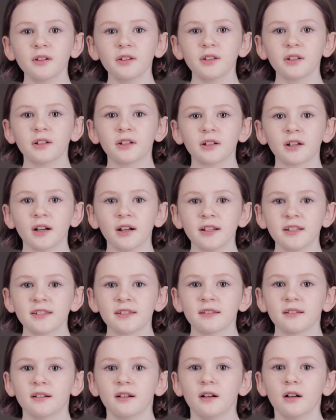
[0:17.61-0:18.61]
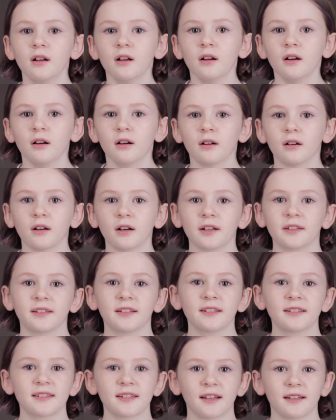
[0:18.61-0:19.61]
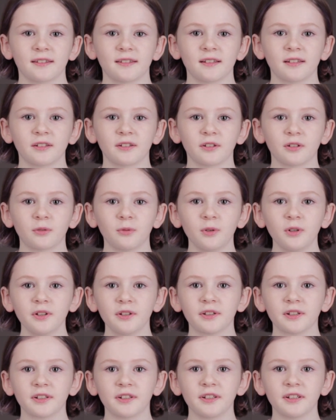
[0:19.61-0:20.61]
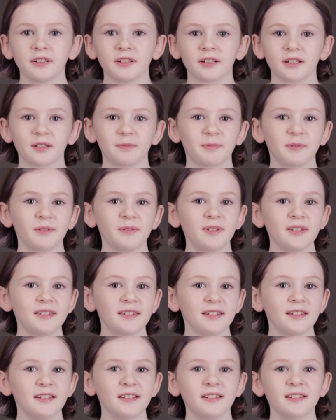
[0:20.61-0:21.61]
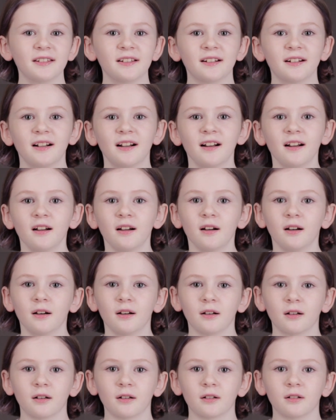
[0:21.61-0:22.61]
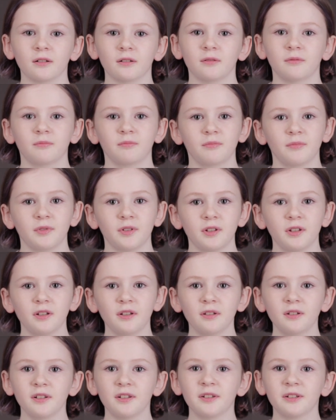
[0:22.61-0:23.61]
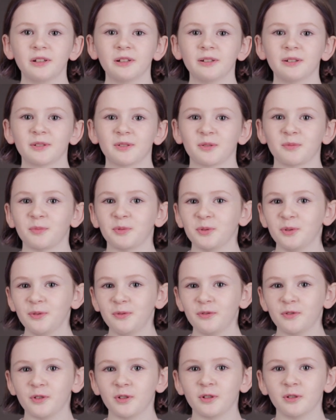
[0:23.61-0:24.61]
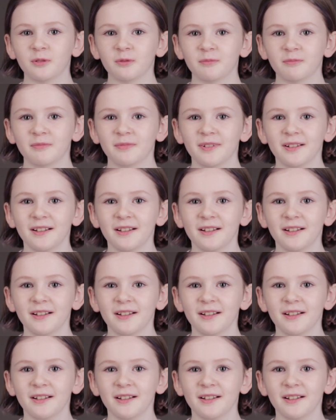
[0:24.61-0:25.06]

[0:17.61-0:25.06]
играть э, отрицательные роли, такие как «Привидение», э, или зубную фею.